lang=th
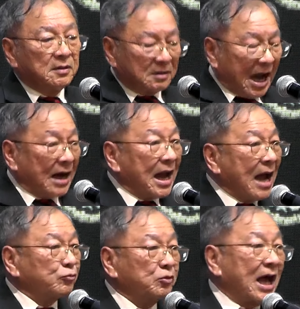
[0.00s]
การฆ่า
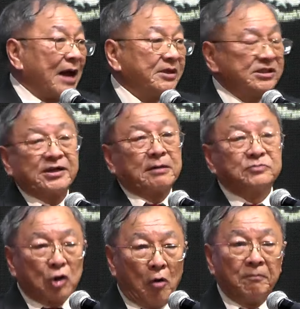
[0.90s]
ตัวตายไม่ใช่
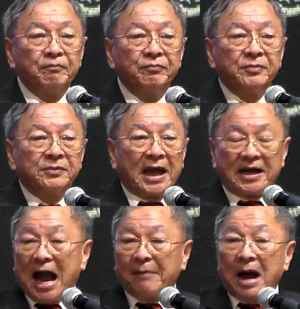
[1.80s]
คำตอบ แต่
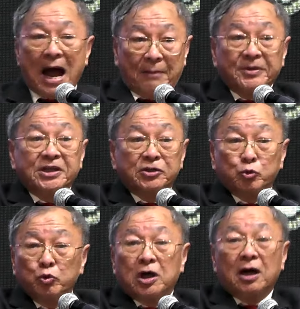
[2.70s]
การมาหาพระเยซู
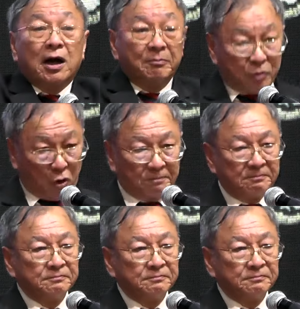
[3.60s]
คือคำตอบ